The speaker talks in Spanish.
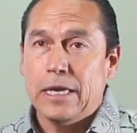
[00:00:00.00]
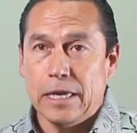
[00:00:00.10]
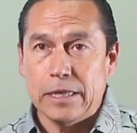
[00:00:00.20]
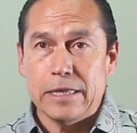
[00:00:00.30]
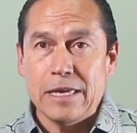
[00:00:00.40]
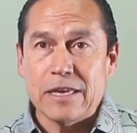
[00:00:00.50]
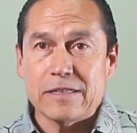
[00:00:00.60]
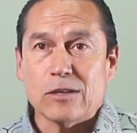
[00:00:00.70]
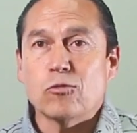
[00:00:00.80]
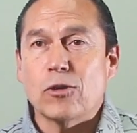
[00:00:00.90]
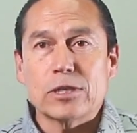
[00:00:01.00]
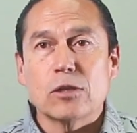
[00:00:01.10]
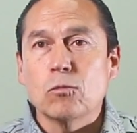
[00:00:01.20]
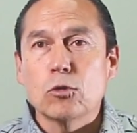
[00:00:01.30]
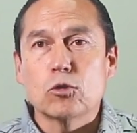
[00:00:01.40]
y, te
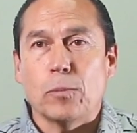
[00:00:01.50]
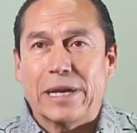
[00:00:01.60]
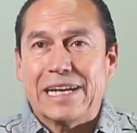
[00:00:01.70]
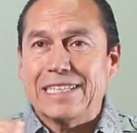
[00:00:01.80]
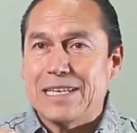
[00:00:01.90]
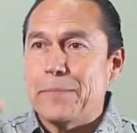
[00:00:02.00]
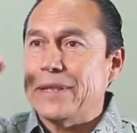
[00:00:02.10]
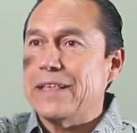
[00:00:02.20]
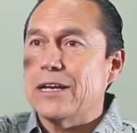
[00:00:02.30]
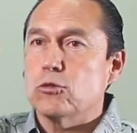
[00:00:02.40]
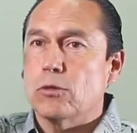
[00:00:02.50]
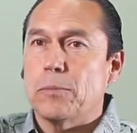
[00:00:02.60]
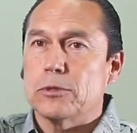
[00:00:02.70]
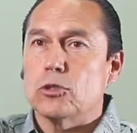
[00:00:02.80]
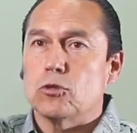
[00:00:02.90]
esfuerzas mucho para que siempre tengas
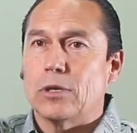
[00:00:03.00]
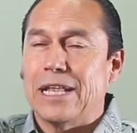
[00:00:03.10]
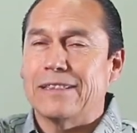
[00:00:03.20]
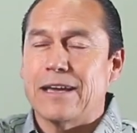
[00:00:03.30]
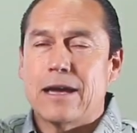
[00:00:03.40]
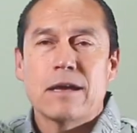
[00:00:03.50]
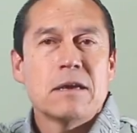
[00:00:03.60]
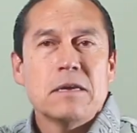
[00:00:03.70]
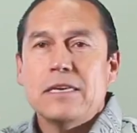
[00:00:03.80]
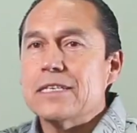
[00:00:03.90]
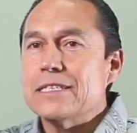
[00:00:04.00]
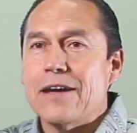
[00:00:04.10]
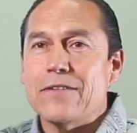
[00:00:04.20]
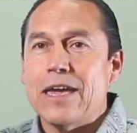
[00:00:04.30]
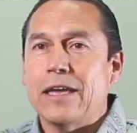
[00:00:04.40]
una posición alta y
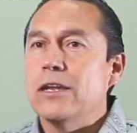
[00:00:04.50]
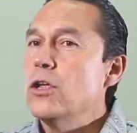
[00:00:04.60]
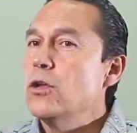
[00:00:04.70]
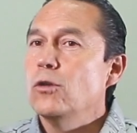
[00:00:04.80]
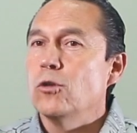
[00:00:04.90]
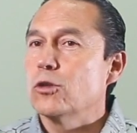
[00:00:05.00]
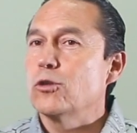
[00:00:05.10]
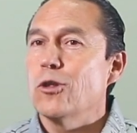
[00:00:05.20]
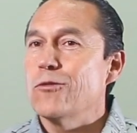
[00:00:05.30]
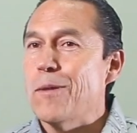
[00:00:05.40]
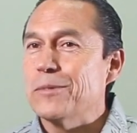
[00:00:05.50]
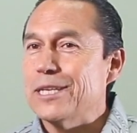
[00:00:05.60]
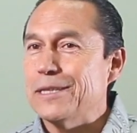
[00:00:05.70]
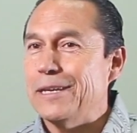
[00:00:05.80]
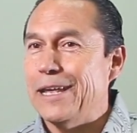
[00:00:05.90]
está bien. No todos
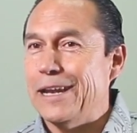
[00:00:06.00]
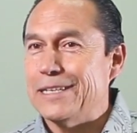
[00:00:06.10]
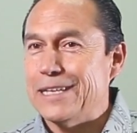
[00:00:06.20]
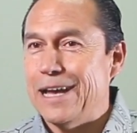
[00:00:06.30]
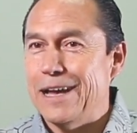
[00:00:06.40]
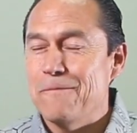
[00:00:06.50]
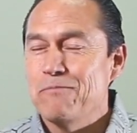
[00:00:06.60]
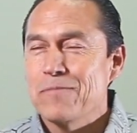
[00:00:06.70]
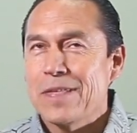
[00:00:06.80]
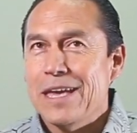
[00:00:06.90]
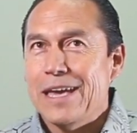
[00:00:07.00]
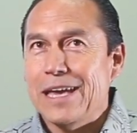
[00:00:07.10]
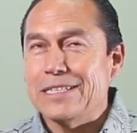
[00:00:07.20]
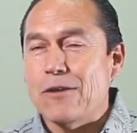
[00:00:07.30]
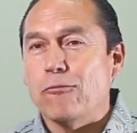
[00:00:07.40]
vamos a tener esa,
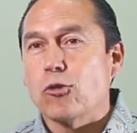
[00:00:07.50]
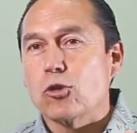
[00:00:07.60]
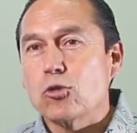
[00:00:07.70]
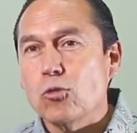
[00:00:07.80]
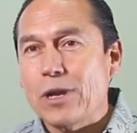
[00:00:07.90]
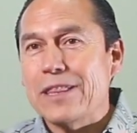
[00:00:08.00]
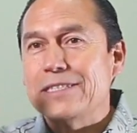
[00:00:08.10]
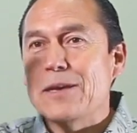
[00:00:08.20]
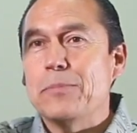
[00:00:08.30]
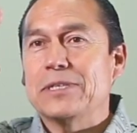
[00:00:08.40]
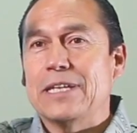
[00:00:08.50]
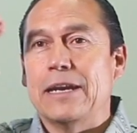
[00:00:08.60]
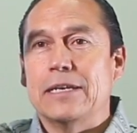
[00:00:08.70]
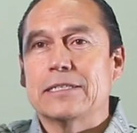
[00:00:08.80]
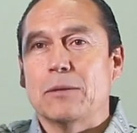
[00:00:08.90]
fortuna de siempre
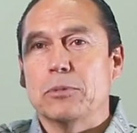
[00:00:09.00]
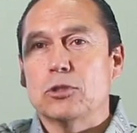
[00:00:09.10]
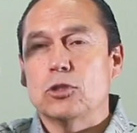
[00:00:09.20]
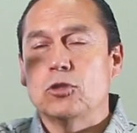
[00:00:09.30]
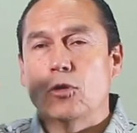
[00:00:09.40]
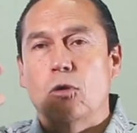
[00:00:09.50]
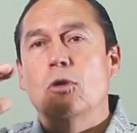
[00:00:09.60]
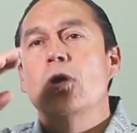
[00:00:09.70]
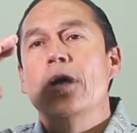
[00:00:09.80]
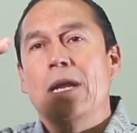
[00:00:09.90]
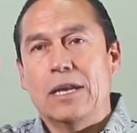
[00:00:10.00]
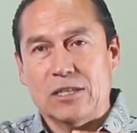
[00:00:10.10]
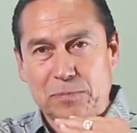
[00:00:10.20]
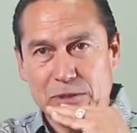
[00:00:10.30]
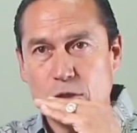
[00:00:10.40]
estar en esta posición.
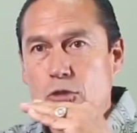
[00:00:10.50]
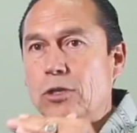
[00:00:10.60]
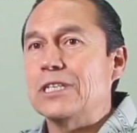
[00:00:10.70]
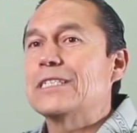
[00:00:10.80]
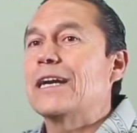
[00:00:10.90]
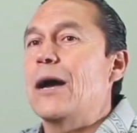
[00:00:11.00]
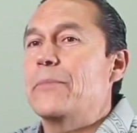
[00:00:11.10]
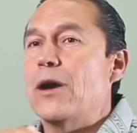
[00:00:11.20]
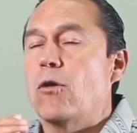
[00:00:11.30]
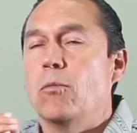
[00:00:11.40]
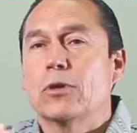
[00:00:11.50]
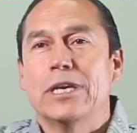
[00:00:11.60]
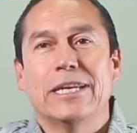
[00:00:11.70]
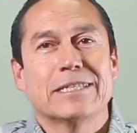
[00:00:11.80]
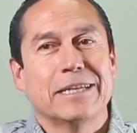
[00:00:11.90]
Las posiciones cambian, cómo
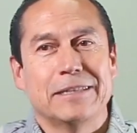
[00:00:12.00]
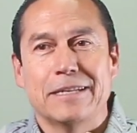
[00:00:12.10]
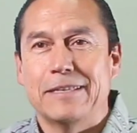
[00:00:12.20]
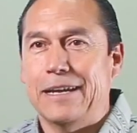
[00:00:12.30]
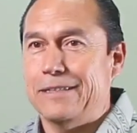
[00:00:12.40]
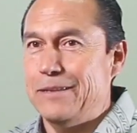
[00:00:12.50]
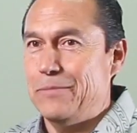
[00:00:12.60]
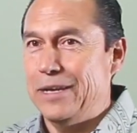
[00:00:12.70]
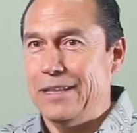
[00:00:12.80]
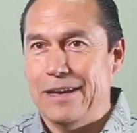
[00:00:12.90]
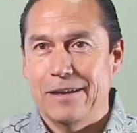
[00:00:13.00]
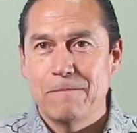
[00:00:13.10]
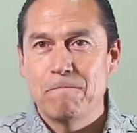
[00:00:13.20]
quieres que te traten, ¿verdad?